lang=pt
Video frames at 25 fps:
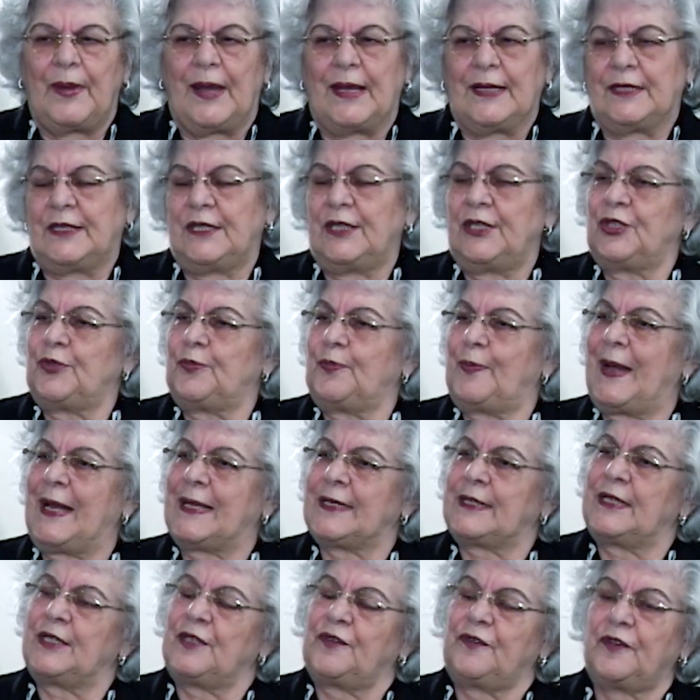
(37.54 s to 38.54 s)
A gente
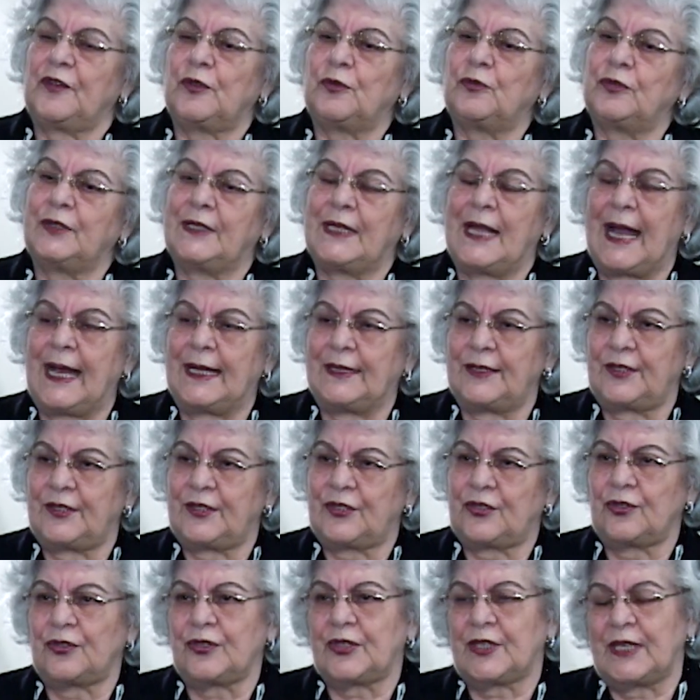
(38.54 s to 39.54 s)
passa
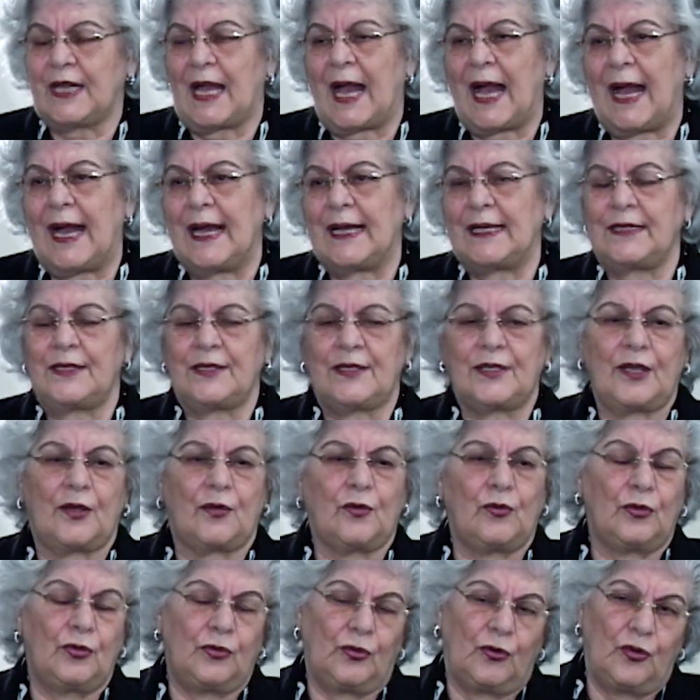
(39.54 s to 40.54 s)
dificuldades sociais,
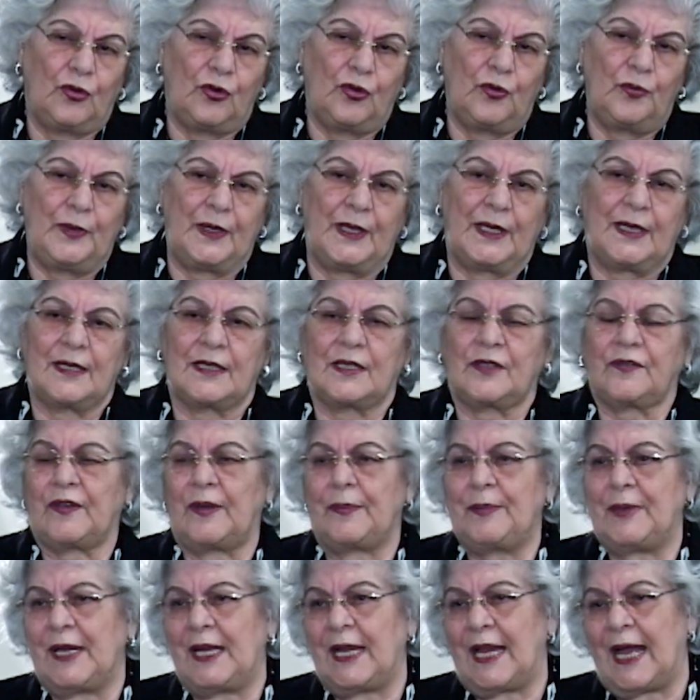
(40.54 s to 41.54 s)
econômicas,
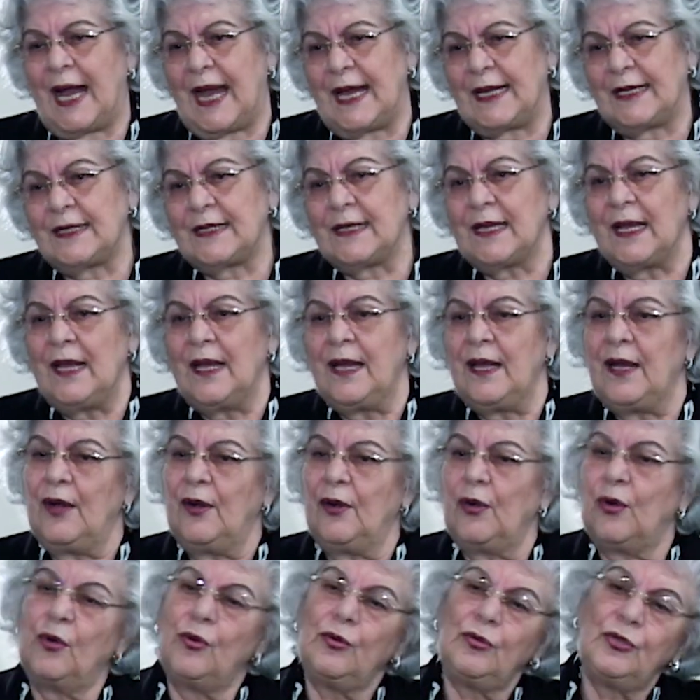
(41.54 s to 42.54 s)
familiares,
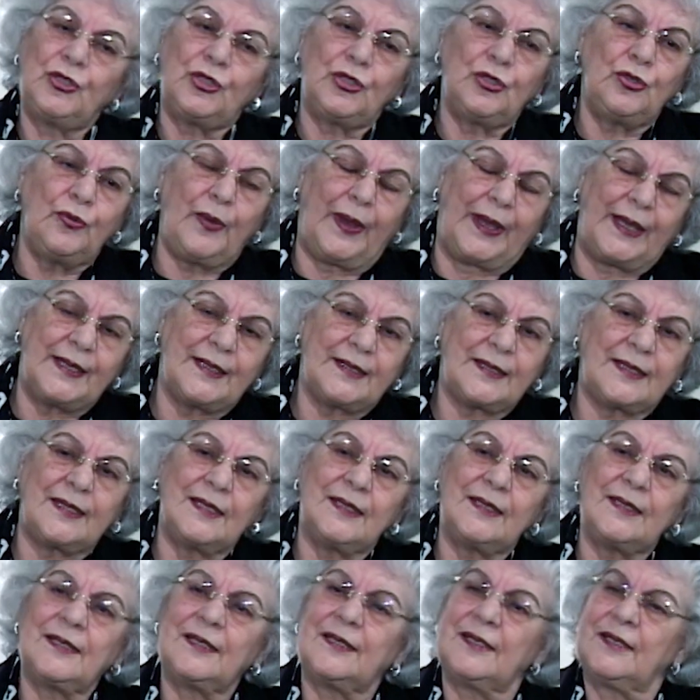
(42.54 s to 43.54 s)
ou de
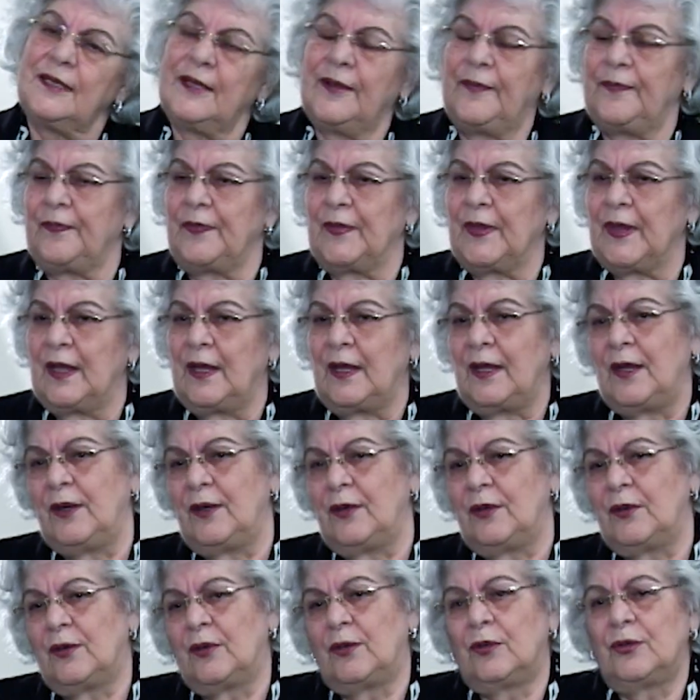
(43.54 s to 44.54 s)
doenças
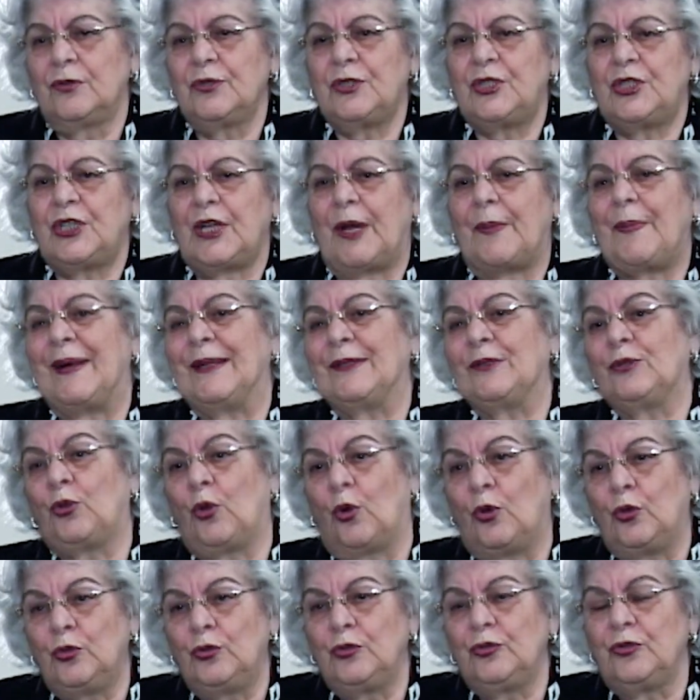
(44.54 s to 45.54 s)
ou de
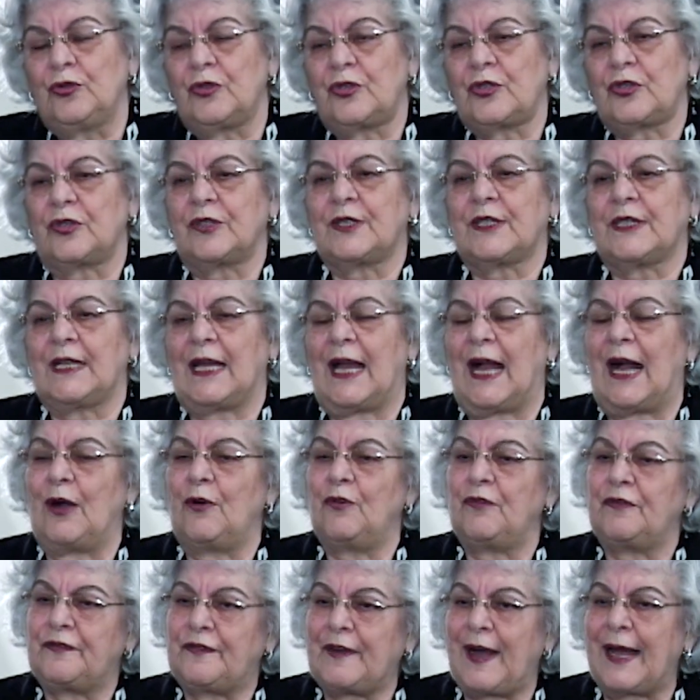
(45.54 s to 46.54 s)
abandono
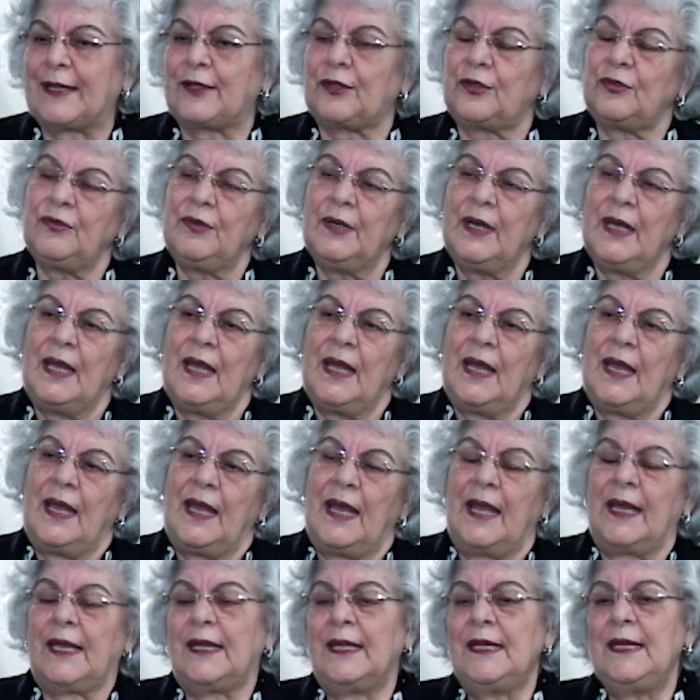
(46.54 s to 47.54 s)
social. O fato
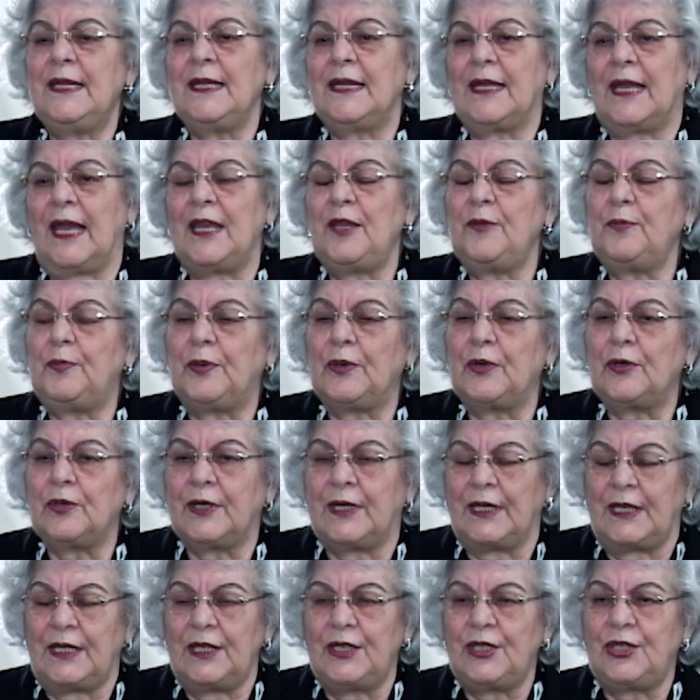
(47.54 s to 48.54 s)
é que ninguém
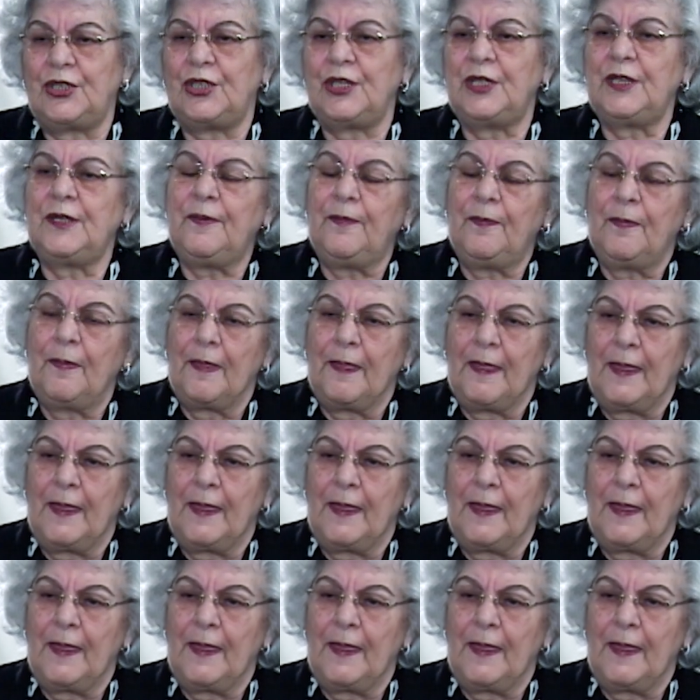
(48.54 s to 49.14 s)
progride